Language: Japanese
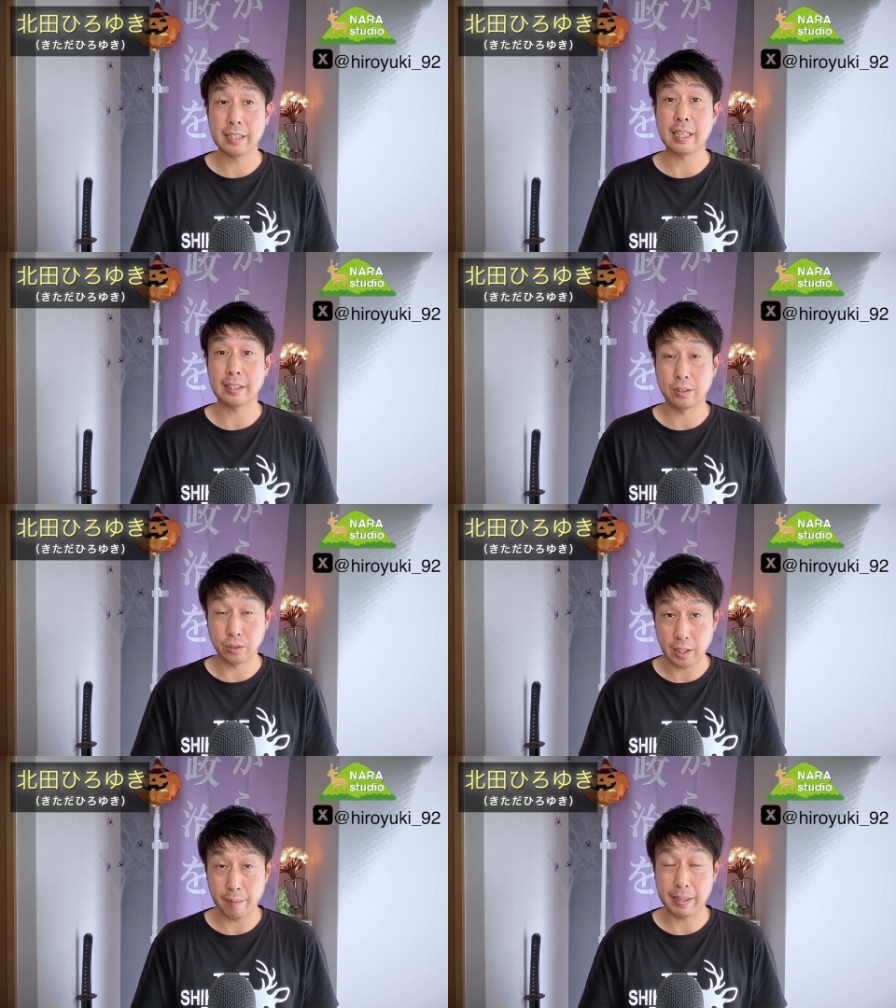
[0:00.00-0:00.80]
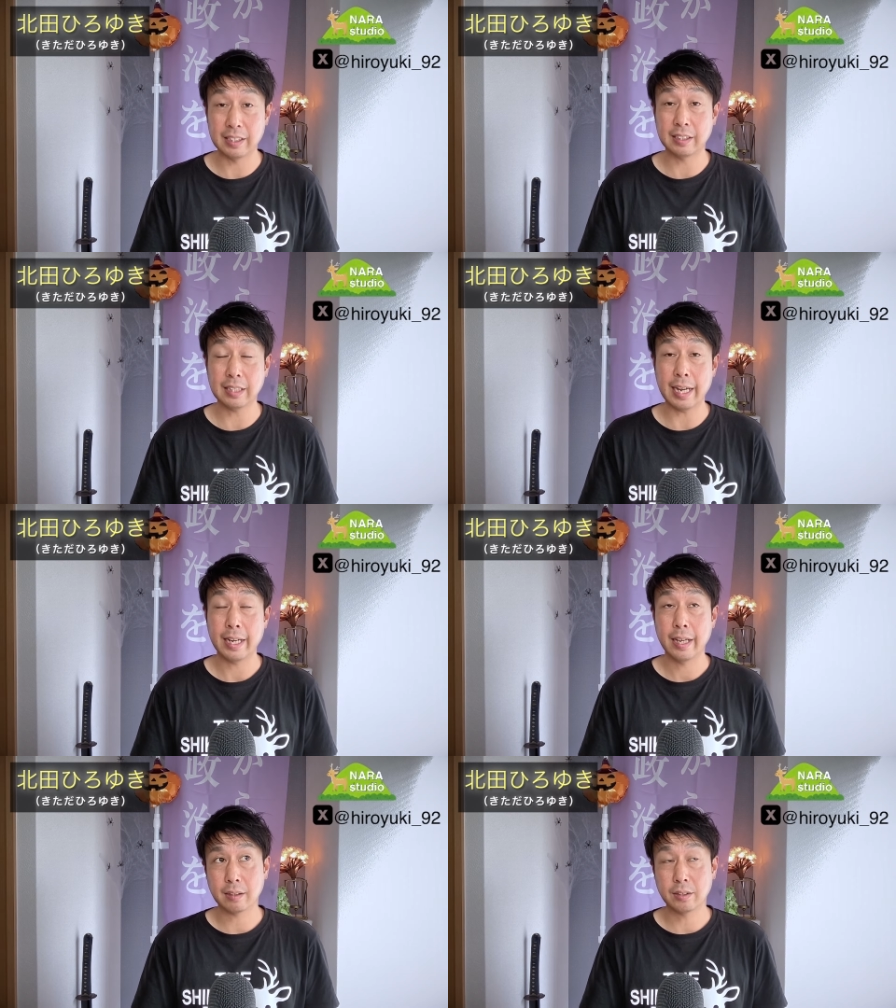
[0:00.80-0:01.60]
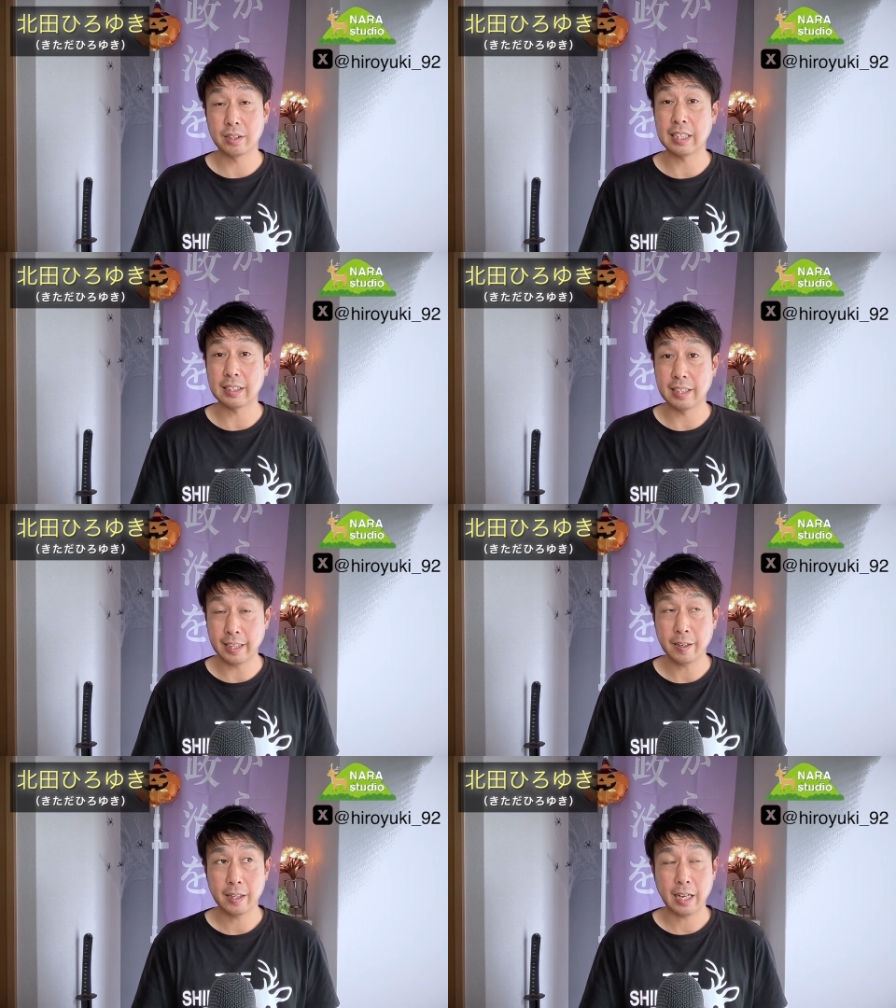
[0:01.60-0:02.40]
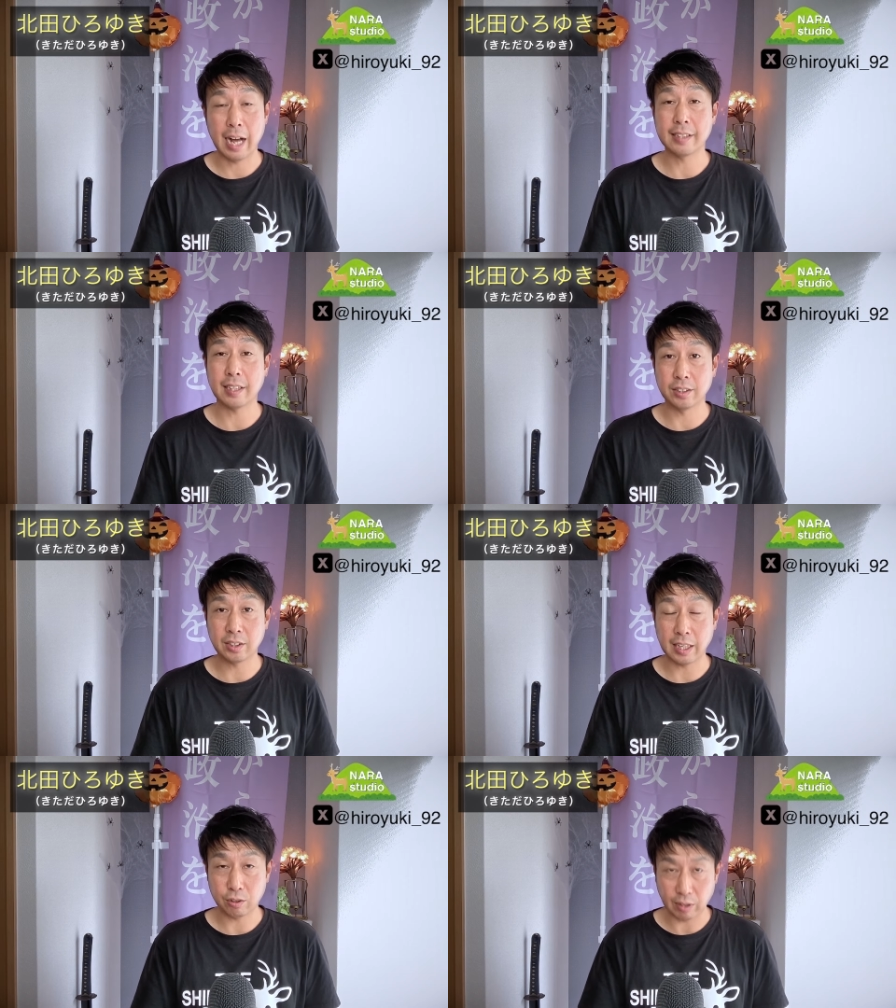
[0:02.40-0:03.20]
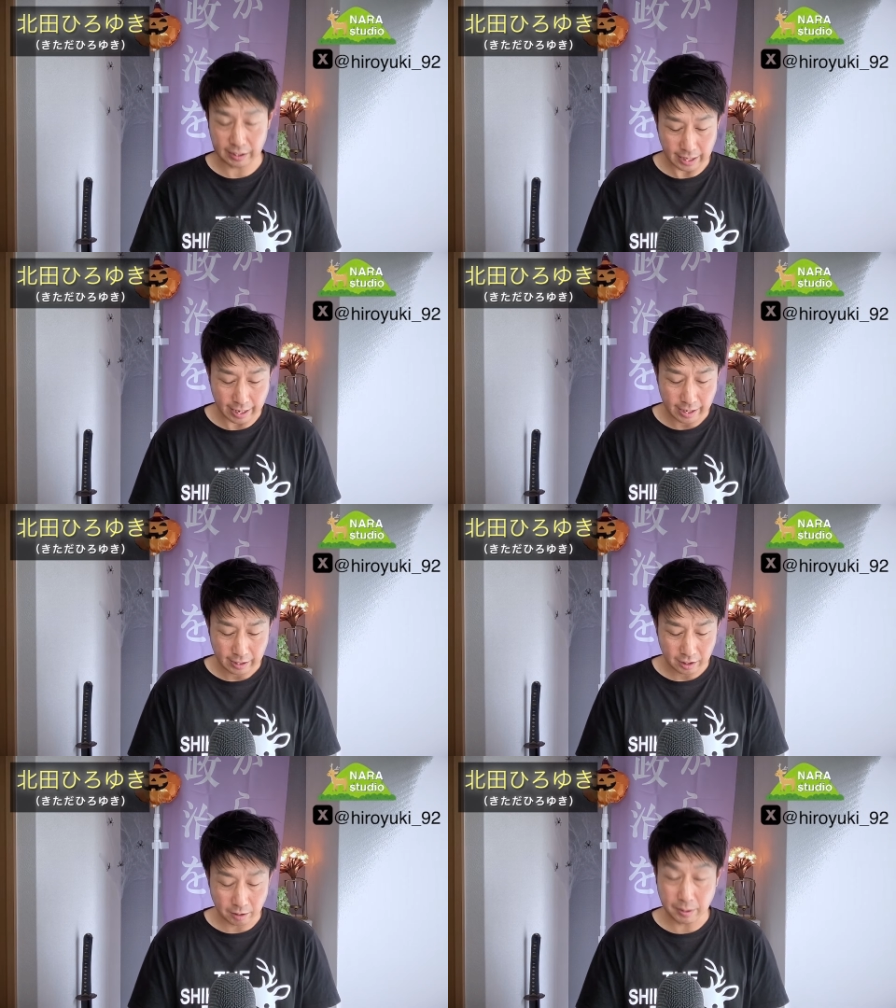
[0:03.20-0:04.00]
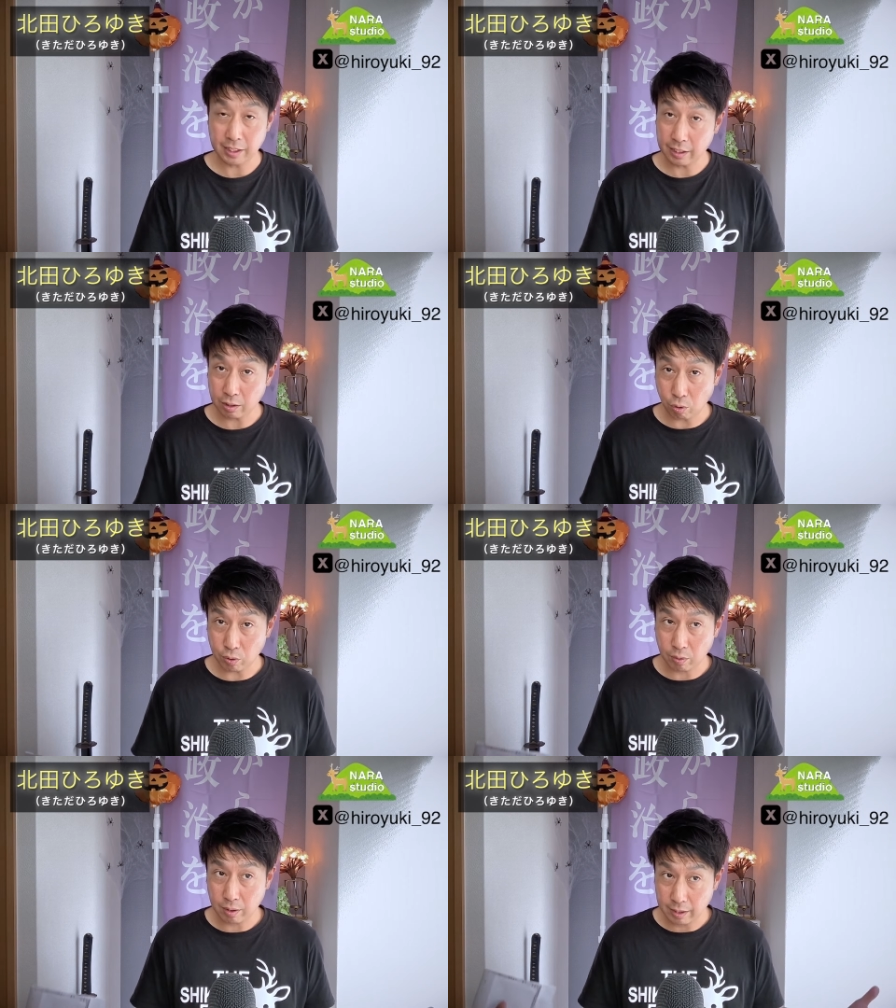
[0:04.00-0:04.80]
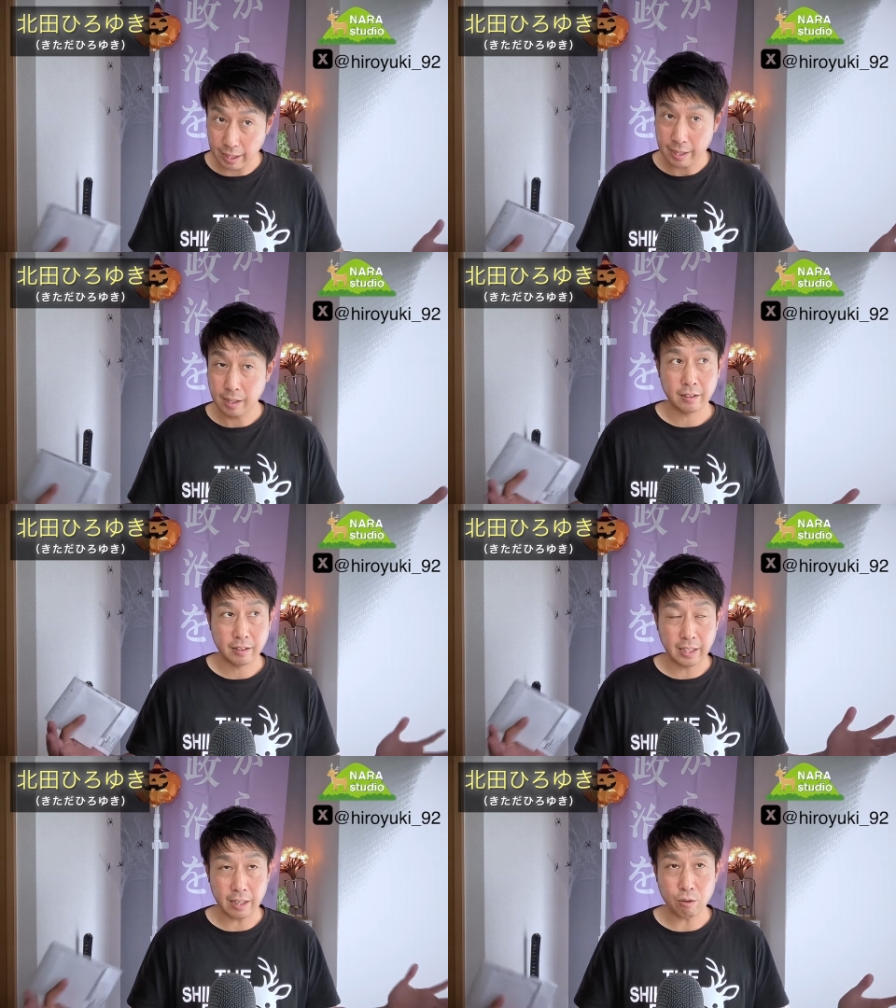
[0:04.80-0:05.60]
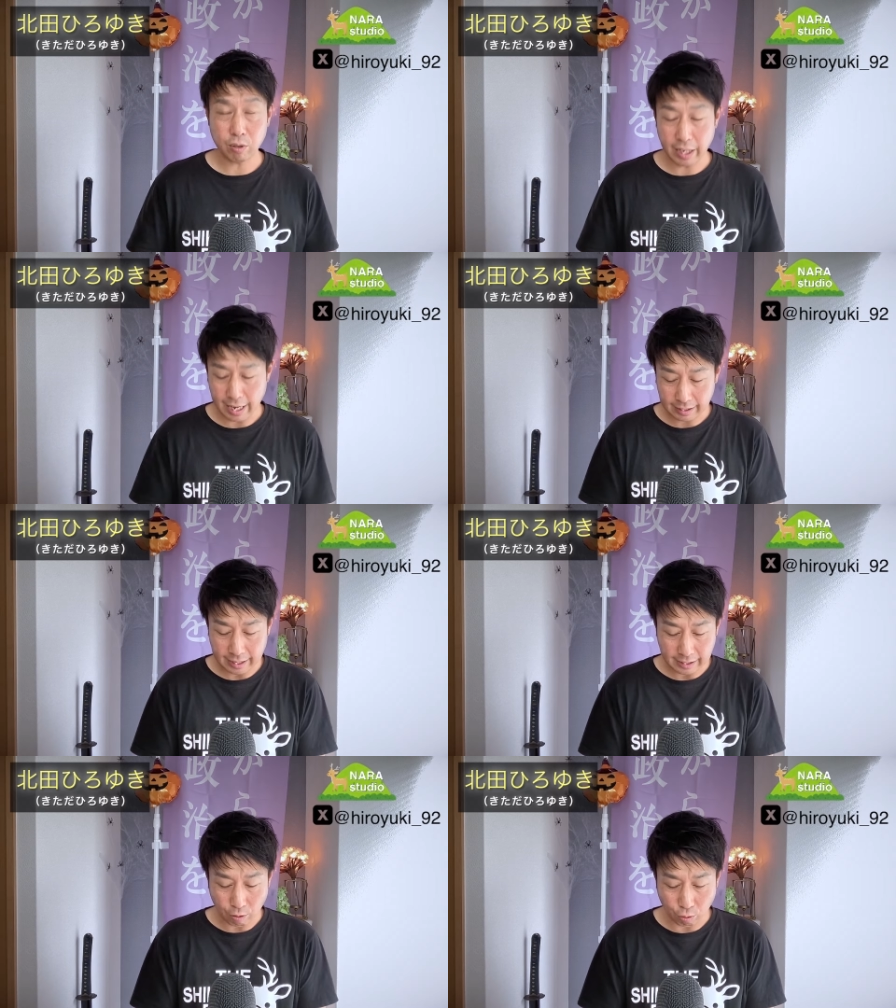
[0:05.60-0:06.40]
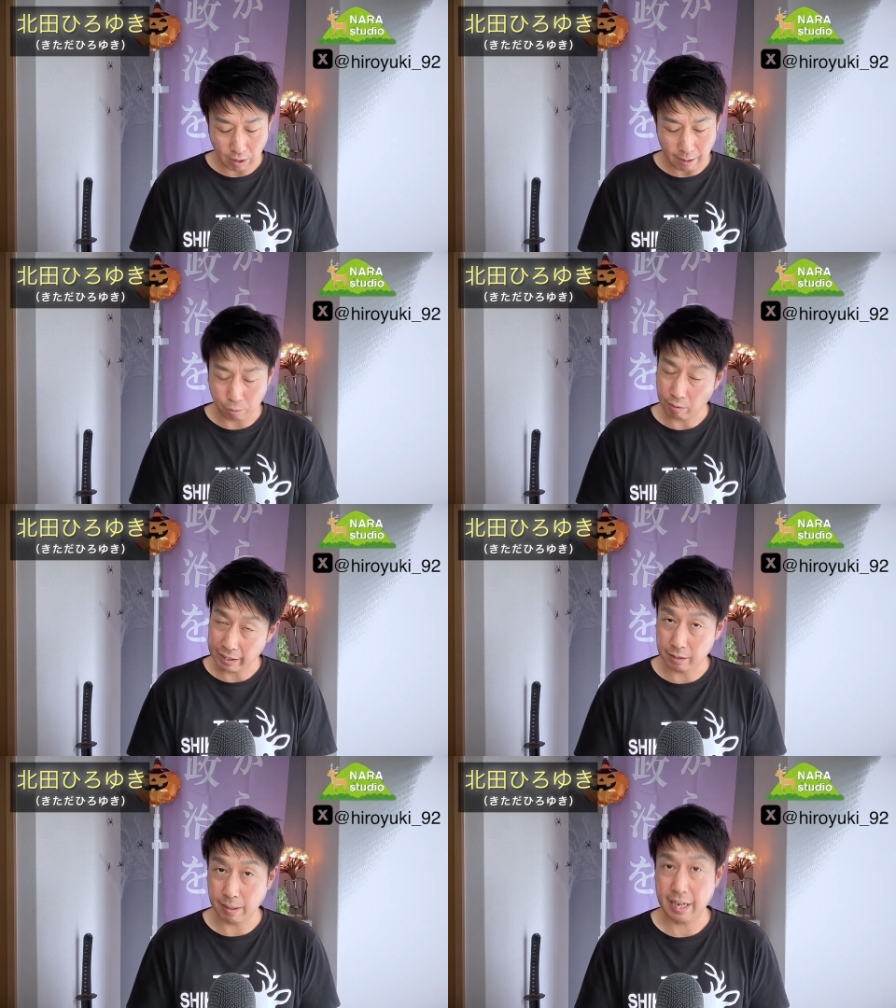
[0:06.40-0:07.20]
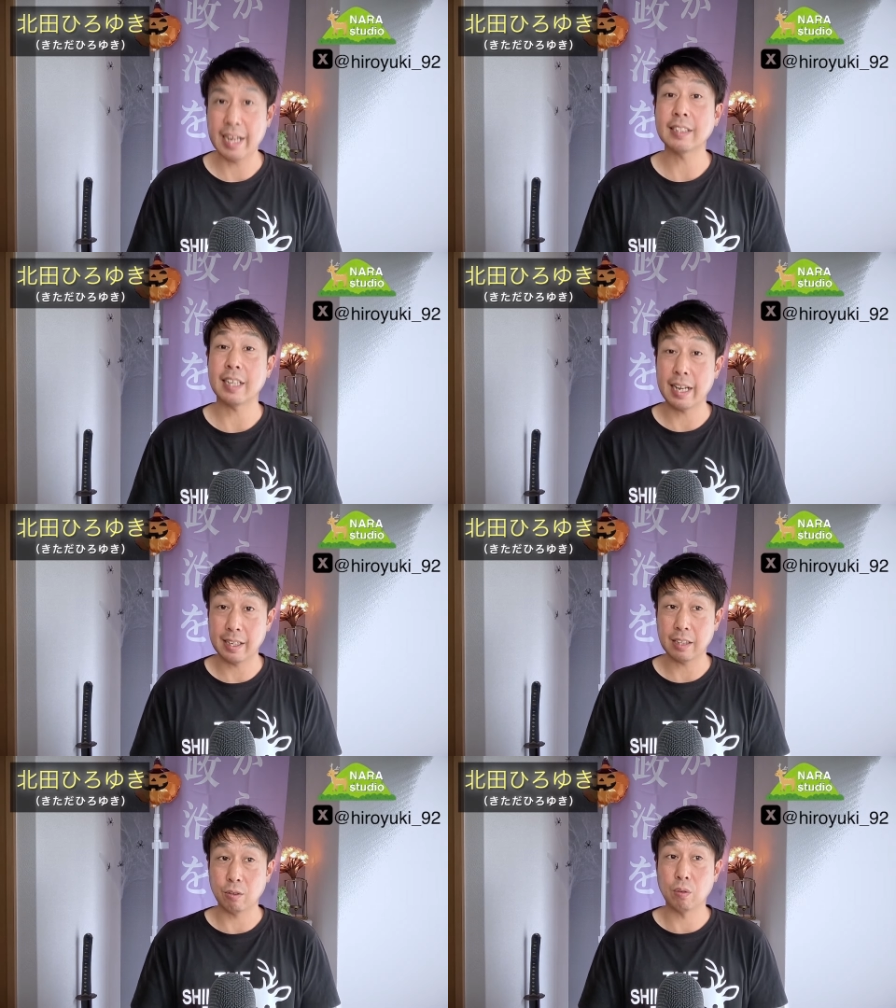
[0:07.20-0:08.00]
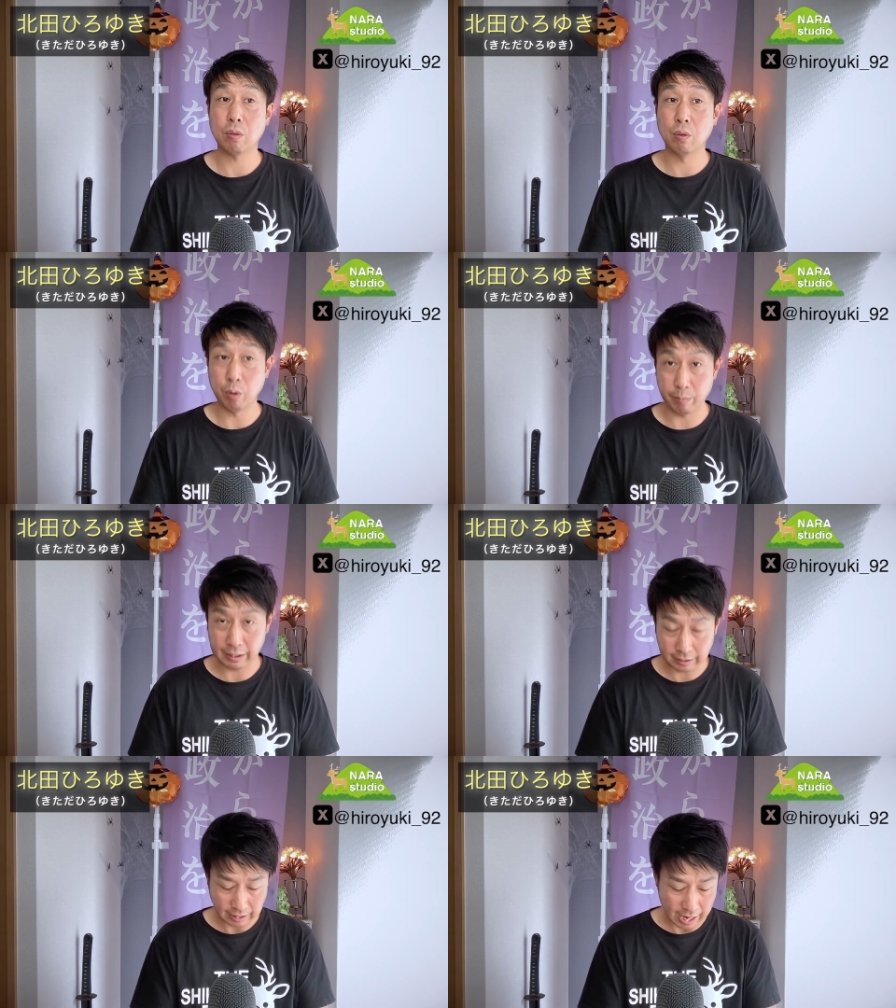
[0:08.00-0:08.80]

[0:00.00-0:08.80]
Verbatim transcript: 治活動して、まあ、実際、辻立ちでね、挨拶したりとかして、地道にこう、ね、全国でやっていった方が僕は一番早いんじゃないかなと思います。